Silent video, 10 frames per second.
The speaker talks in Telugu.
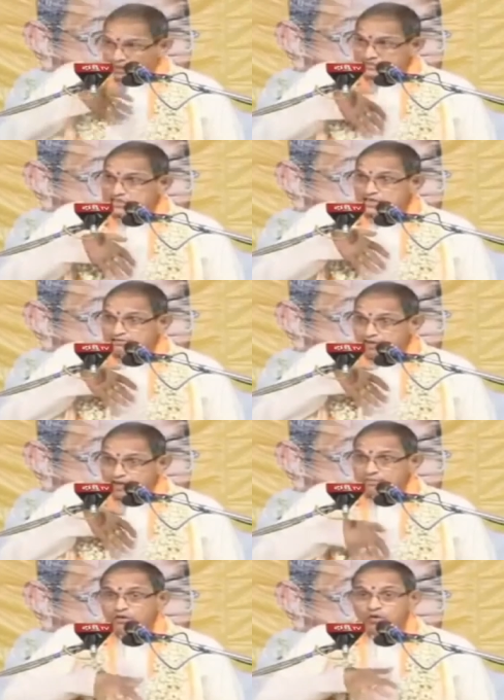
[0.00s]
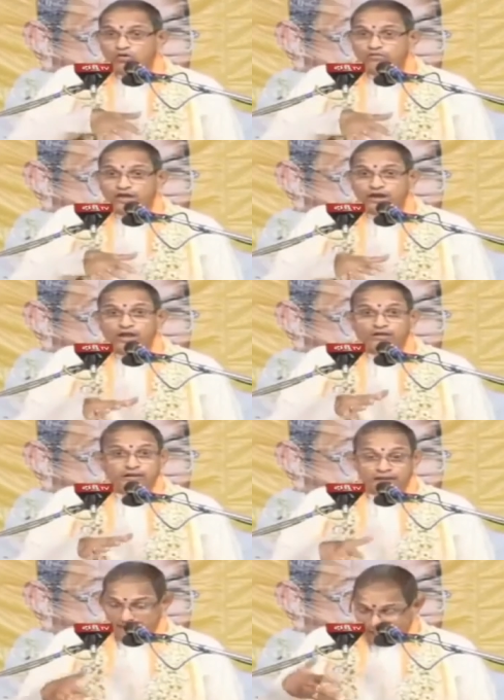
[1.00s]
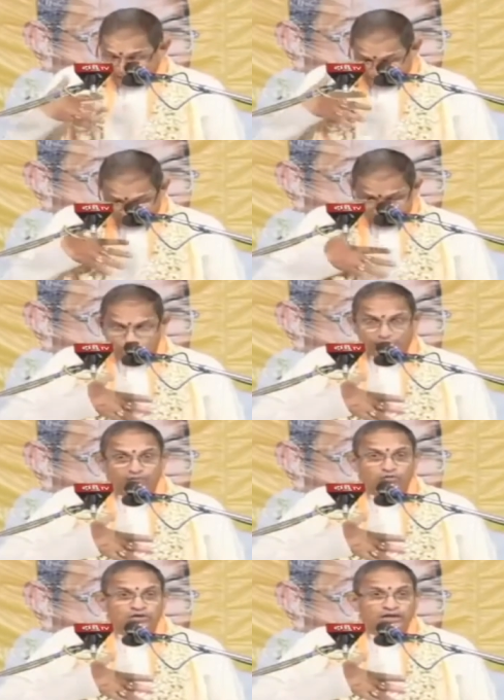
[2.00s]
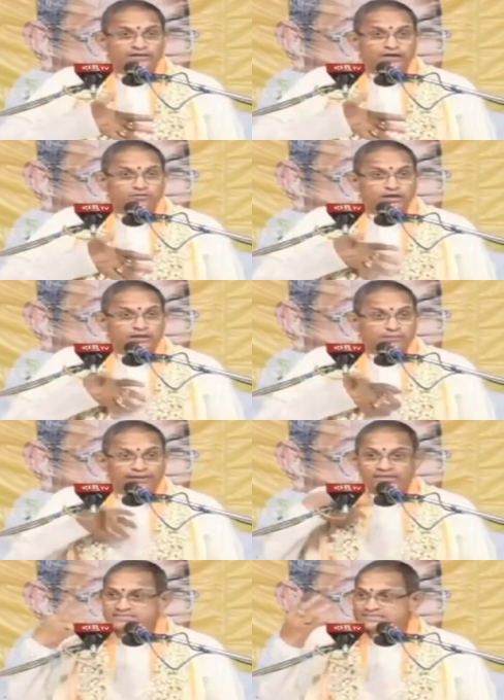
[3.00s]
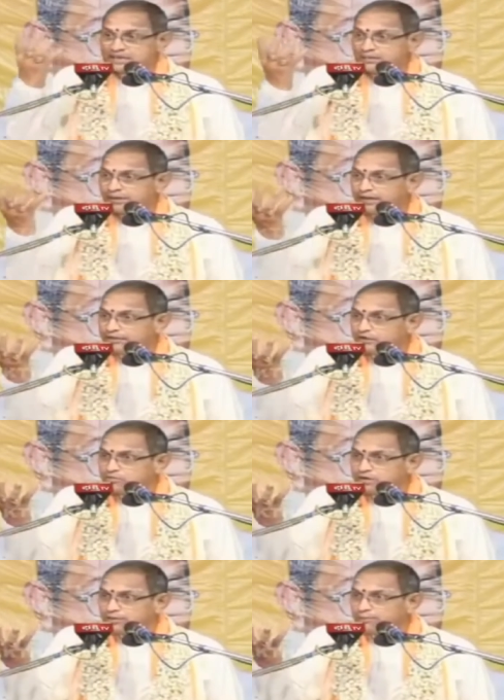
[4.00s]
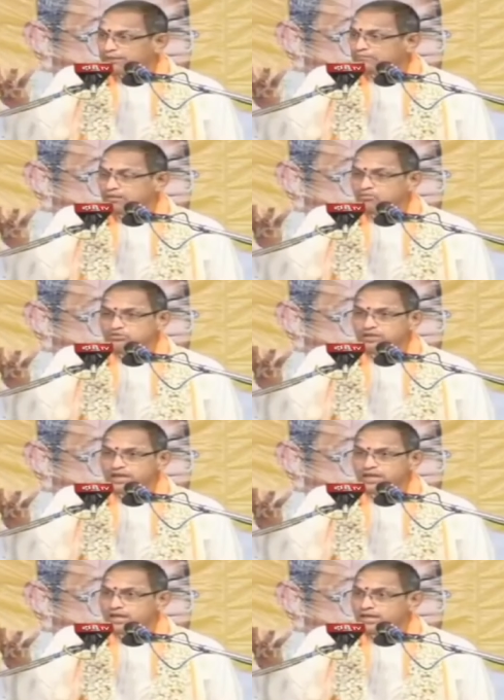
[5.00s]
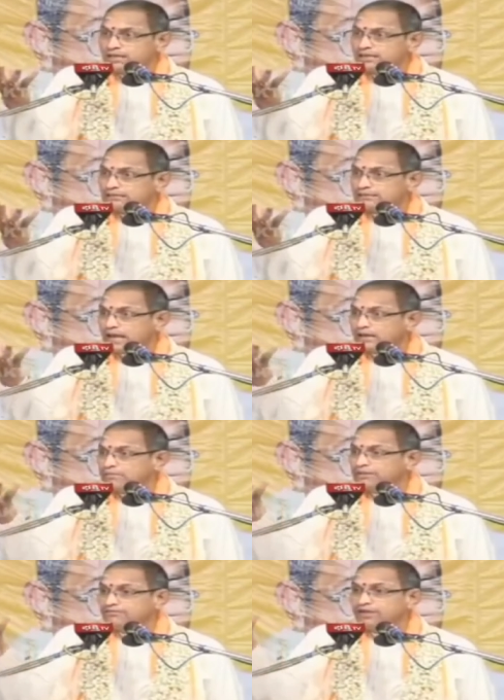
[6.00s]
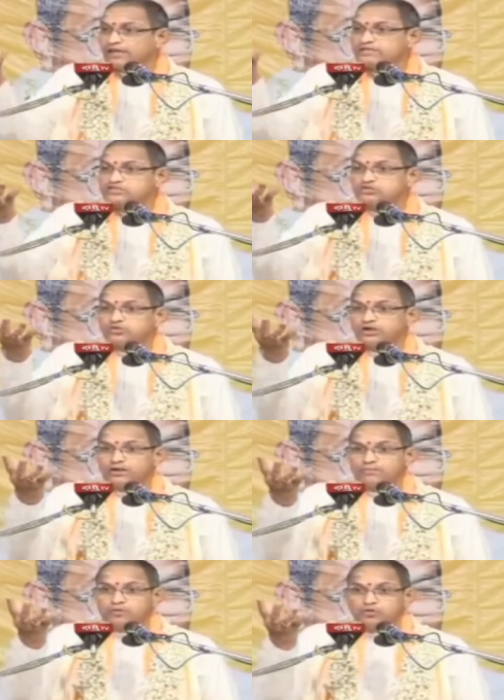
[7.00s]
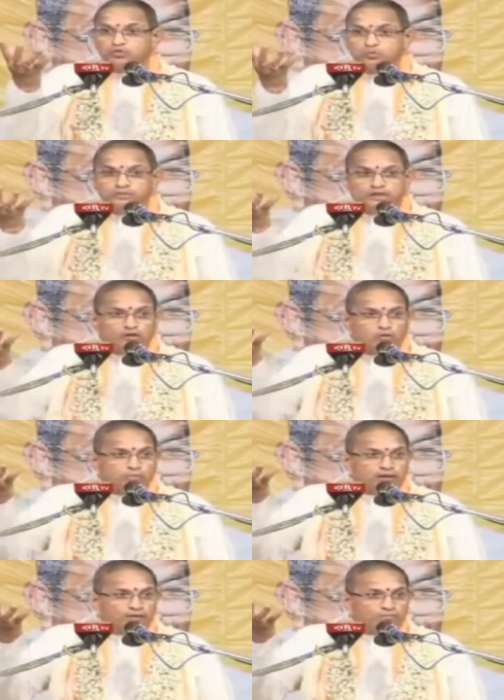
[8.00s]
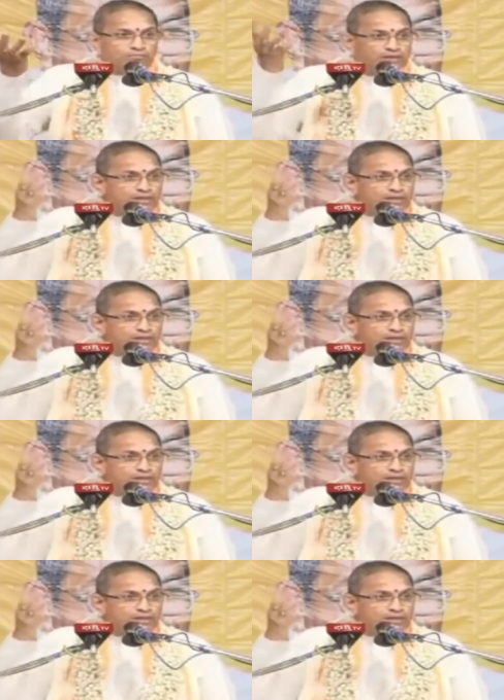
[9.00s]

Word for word: రాజీవే మనోవిహరా ఆ లోపల ఉండేటటువంటి మనస్సనబడేటటువంటి పద్మముందే దాని మీద విహరిస్తుంటాడు ఇప్పుడు తుమ్మిదల రూపంలో